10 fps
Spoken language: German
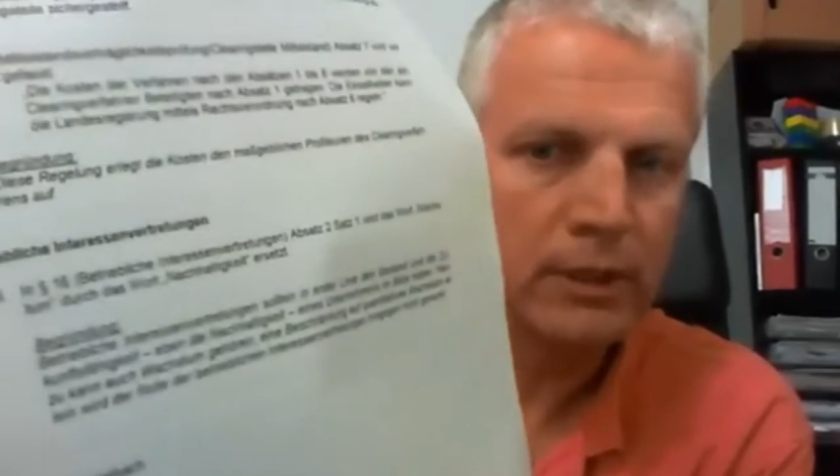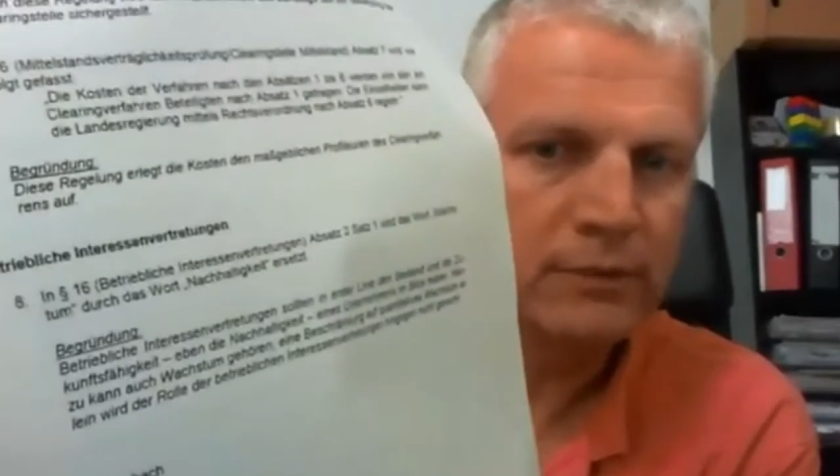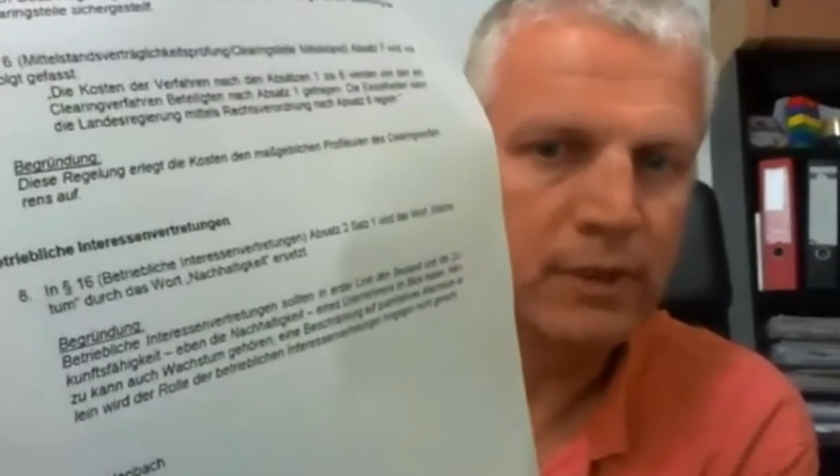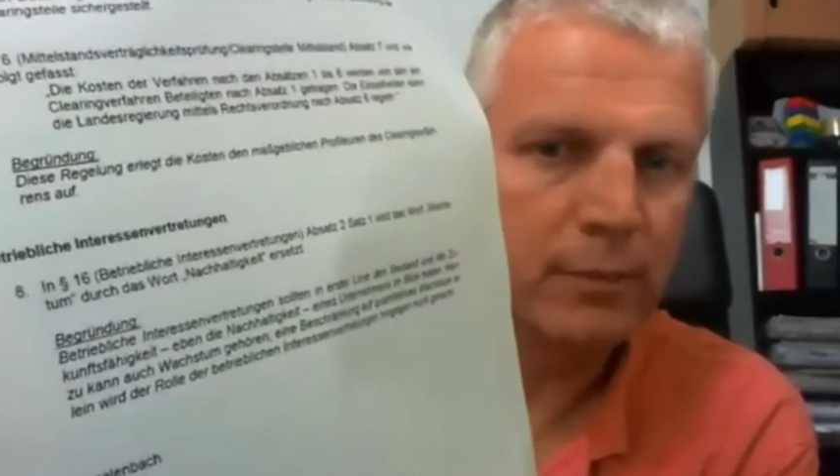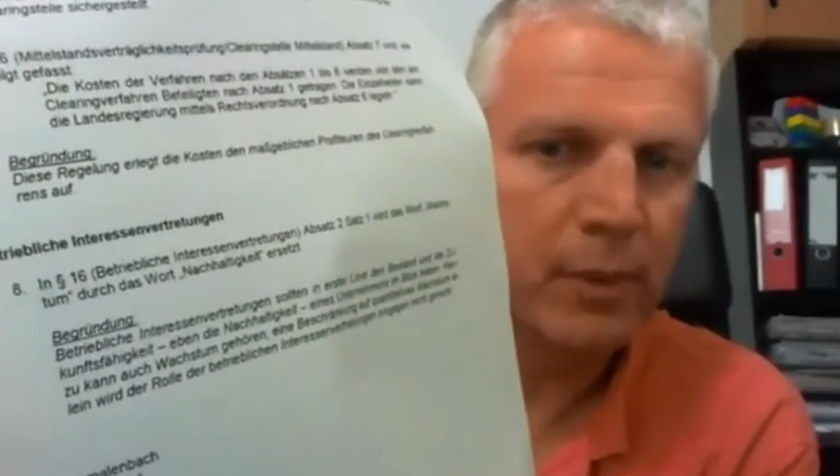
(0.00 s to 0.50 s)

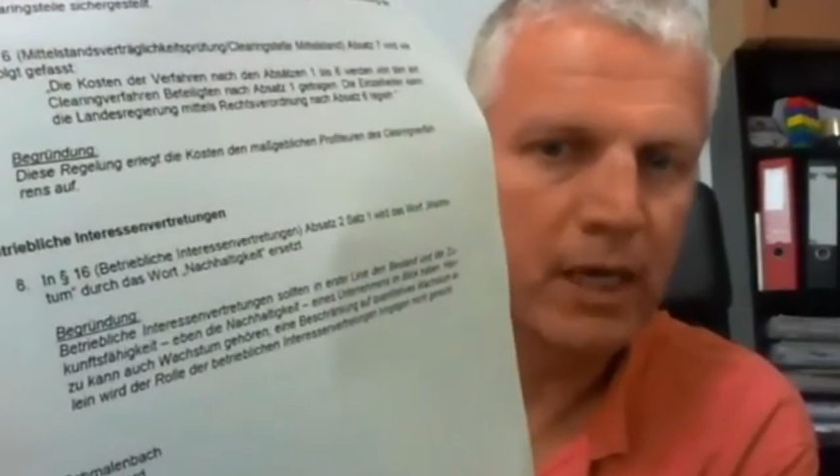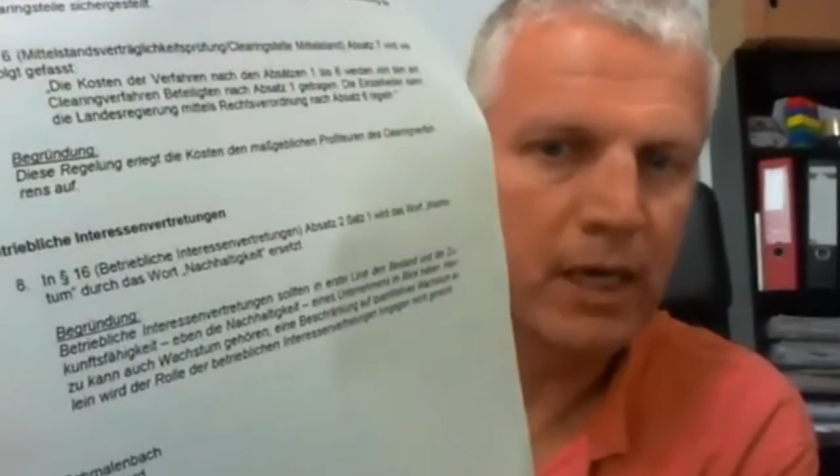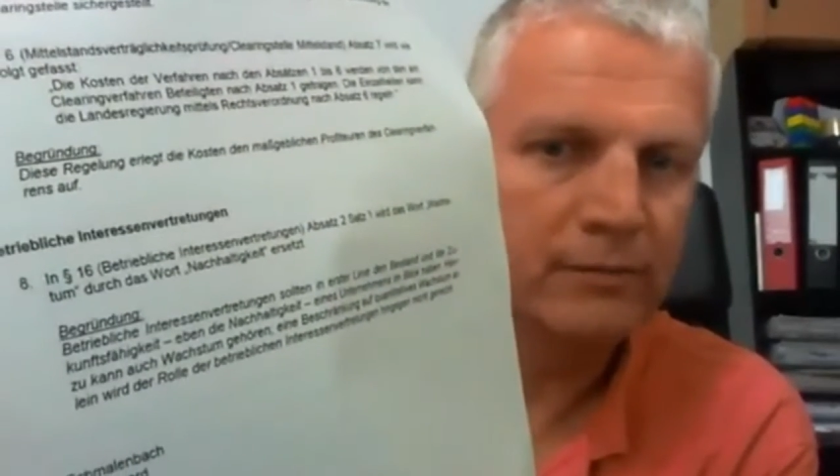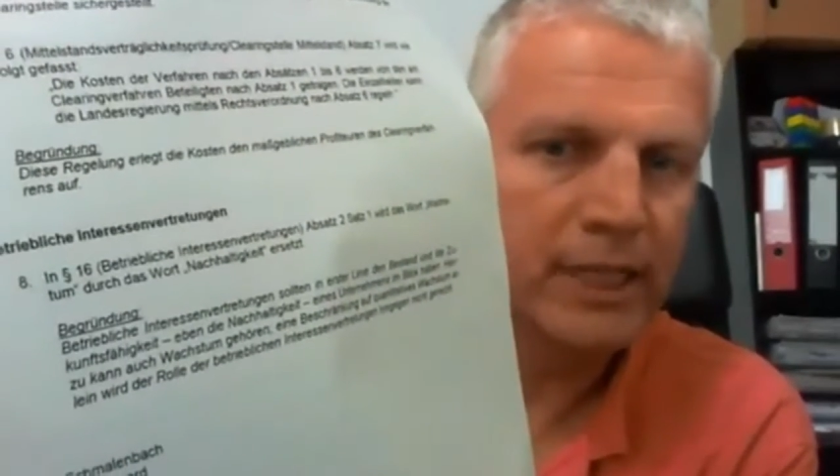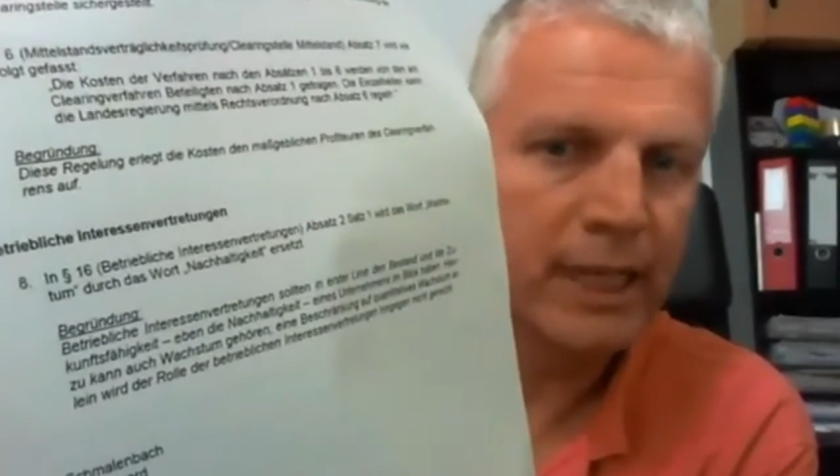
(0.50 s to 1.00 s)
dass wir in
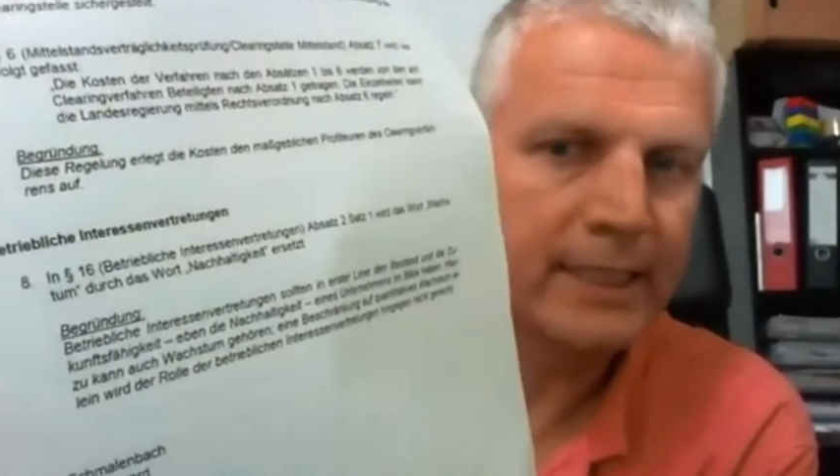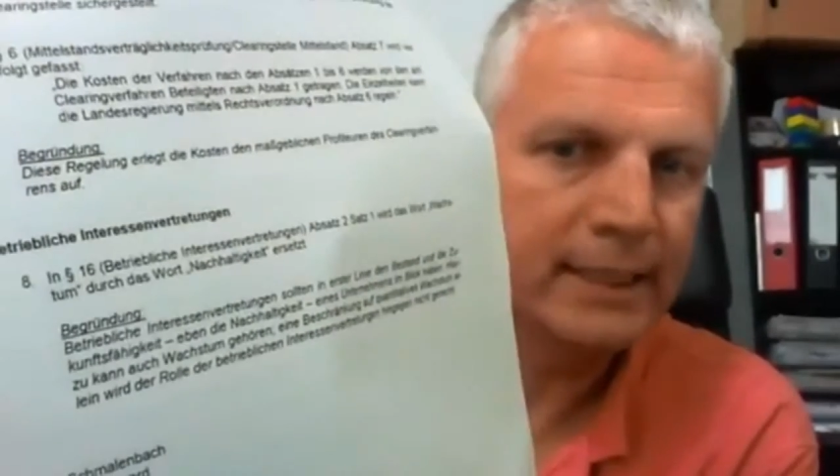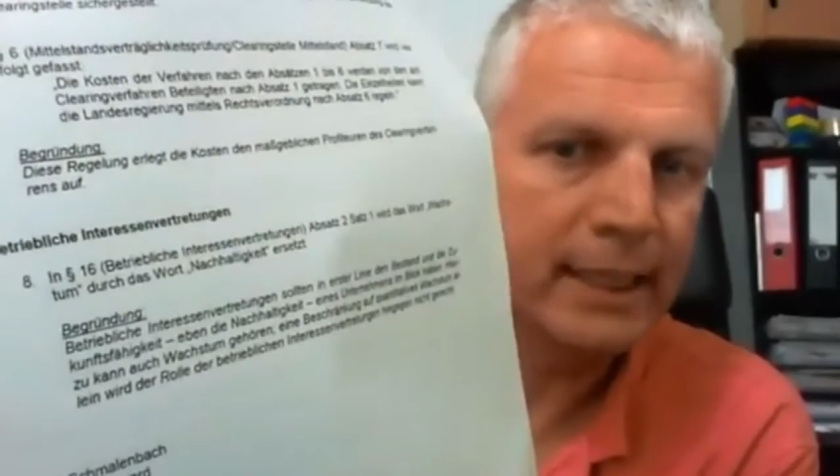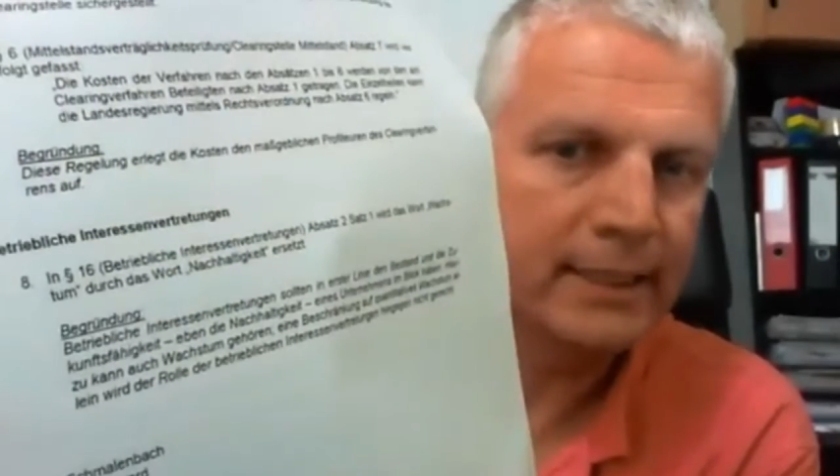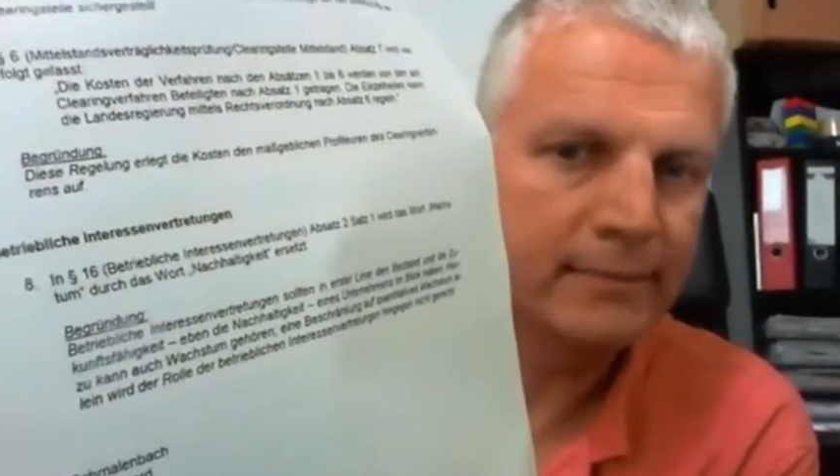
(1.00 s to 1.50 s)
Paragraph
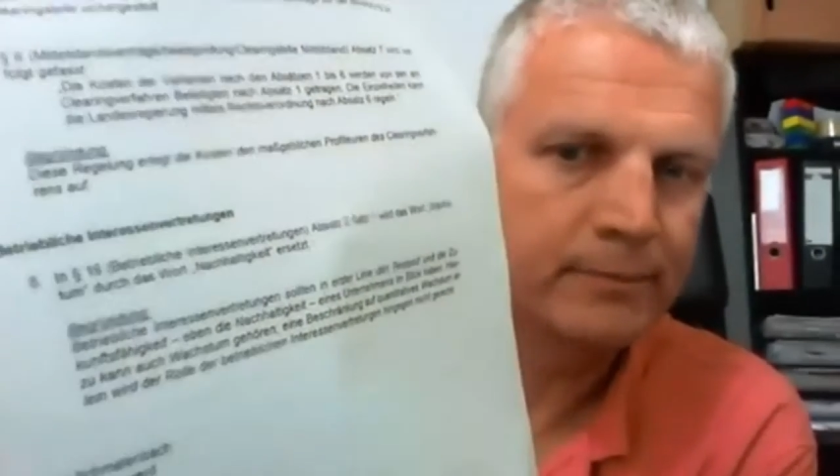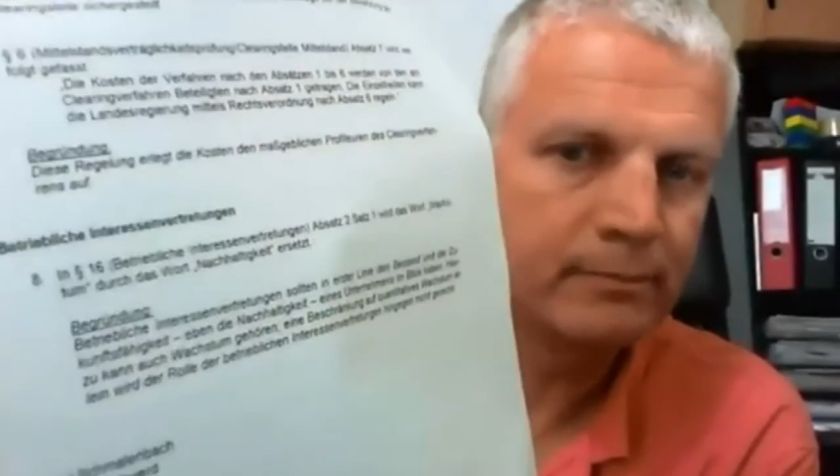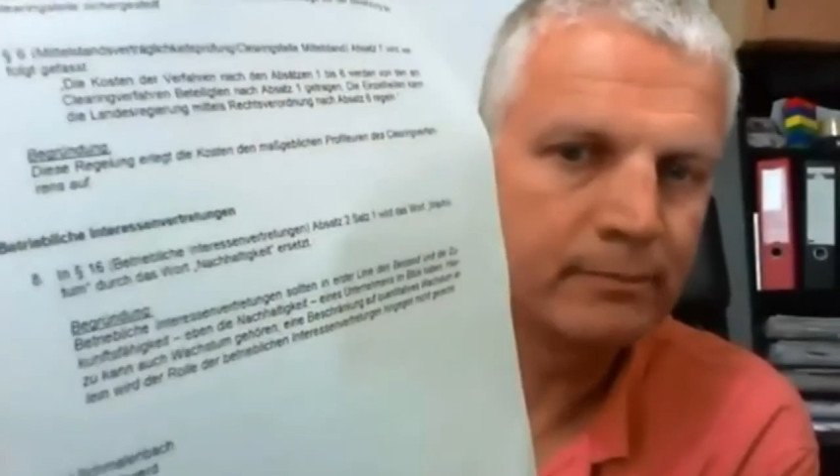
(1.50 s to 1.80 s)
16